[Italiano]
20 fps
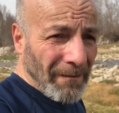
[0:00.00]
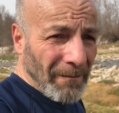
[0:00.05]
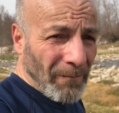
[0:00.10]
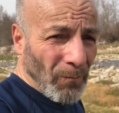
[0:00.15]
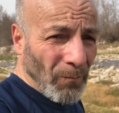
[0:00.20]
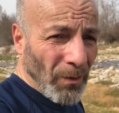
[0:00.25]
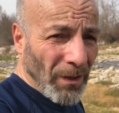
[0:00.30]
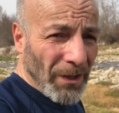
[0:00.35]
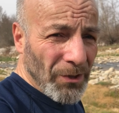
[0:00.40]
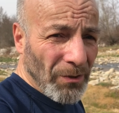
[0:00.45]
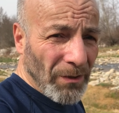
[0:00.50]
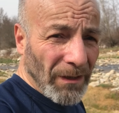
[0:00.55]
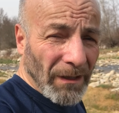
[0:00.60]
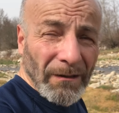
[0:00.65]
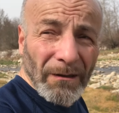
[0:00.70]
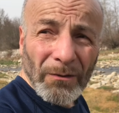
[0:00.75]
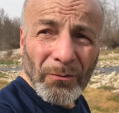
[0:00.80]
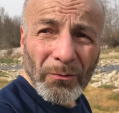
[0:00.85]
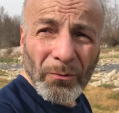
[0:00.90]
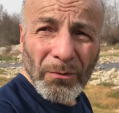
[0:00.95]
Buona
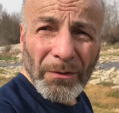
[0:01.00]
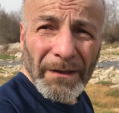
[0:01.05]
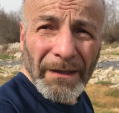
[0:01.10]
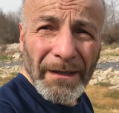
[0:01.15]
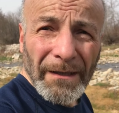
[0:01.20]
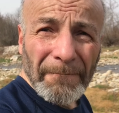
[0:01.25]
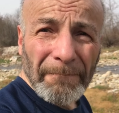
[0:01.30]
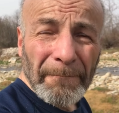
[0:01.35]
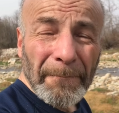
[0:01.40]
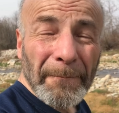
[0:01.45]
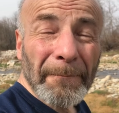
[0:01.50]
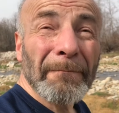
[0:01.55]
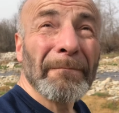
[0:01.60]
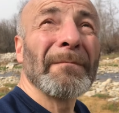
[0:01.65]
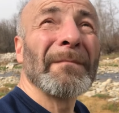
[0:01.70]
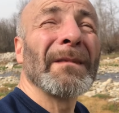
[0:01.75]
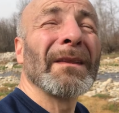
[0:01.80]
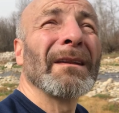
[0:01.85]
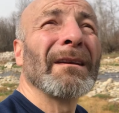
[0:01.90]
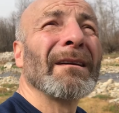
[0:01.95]
giornata a tutti
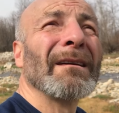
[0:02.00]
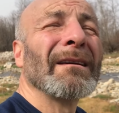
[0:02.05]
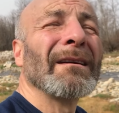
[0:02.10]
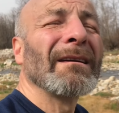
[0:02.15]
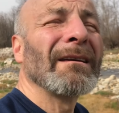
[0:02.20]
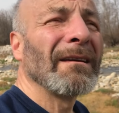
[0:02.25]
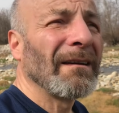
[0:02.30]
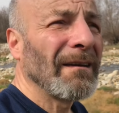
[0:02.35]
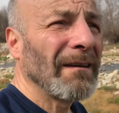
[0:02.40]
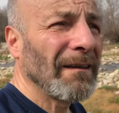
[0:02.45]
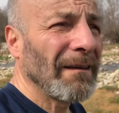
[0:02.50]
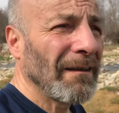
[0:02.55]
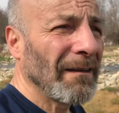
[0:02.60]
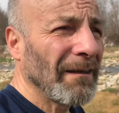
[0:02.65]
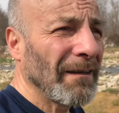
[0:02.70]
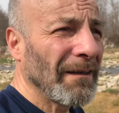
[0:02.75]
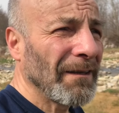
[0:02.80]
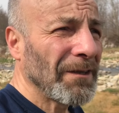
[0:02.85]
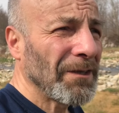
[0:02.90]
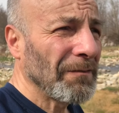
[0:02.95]

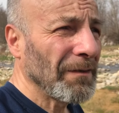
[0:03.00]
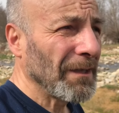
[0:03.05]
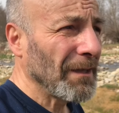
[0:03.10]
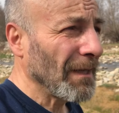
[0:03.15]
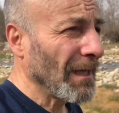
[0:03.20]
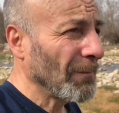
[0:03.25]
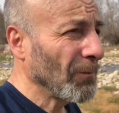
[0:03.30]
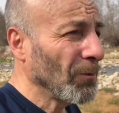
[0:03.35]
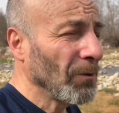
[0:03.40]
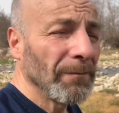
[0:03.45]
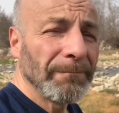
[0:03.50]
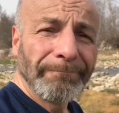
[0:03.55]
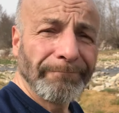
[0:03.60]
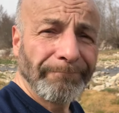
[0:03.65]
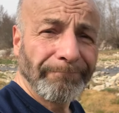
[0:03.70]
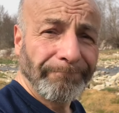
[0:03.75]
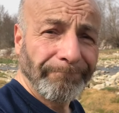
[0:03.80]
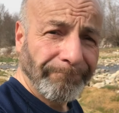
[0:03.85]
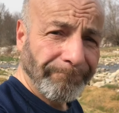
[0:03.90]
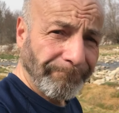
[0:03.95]
e ci vediamo.
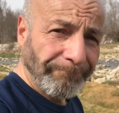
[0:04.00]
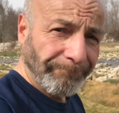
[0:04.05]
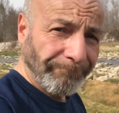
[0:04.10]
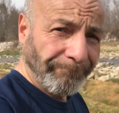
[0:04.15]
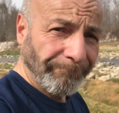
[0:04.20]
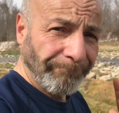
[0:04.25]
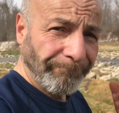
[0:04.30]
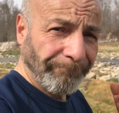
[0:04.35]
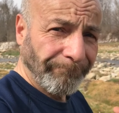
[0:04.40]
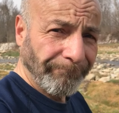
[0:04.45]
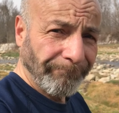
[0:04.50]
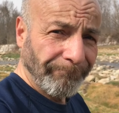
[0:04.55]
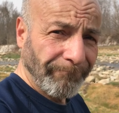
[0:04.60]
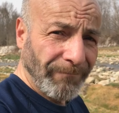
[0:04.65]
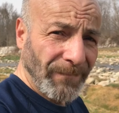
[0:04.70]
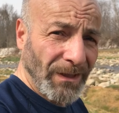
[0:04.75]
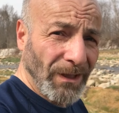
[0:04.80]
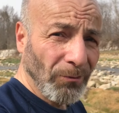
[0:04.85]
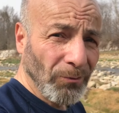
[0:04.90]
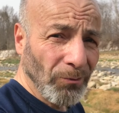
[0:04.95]

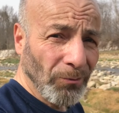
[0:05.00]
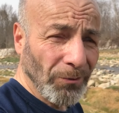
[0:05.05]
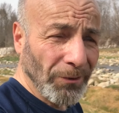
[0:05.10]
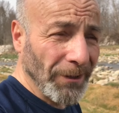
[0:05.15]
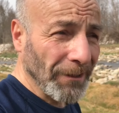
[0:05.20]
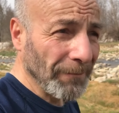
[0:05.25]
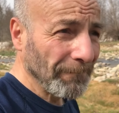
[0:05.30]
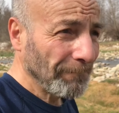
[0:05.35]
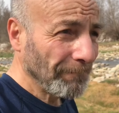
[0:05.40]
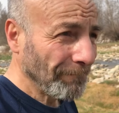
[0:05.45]
Ciao a tutti!